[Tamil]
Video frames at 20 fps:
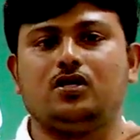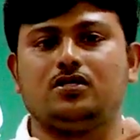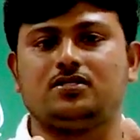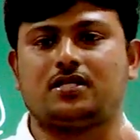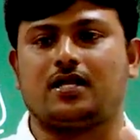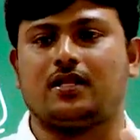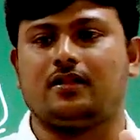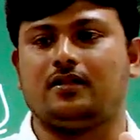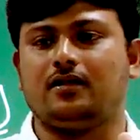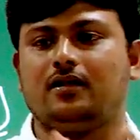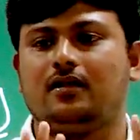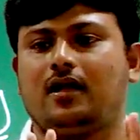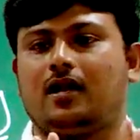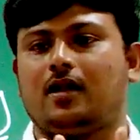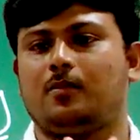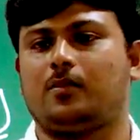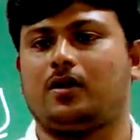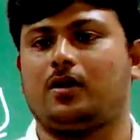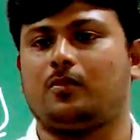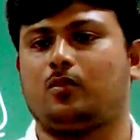ஒன்று சேர்ந்து
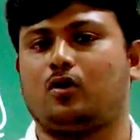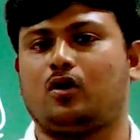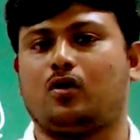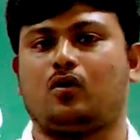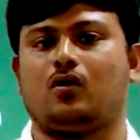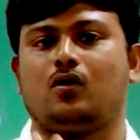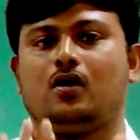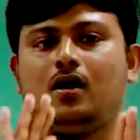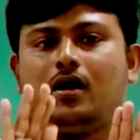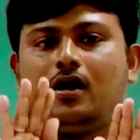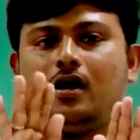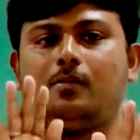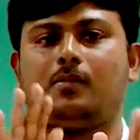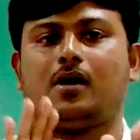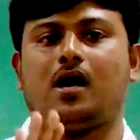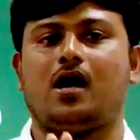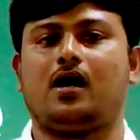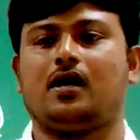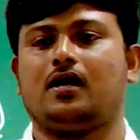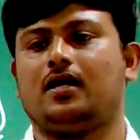என்ன பண்ண போகிறோம்
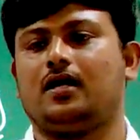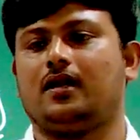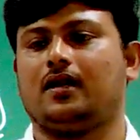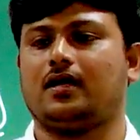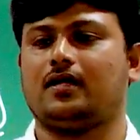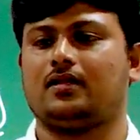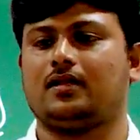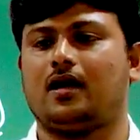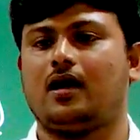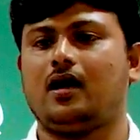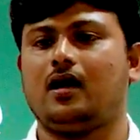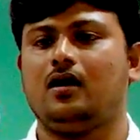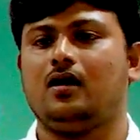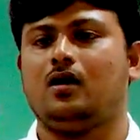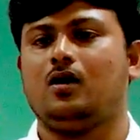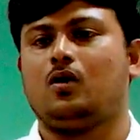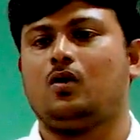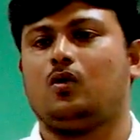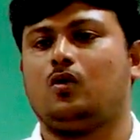நம்ம ஆங்கிலேயருக்கு எதிராக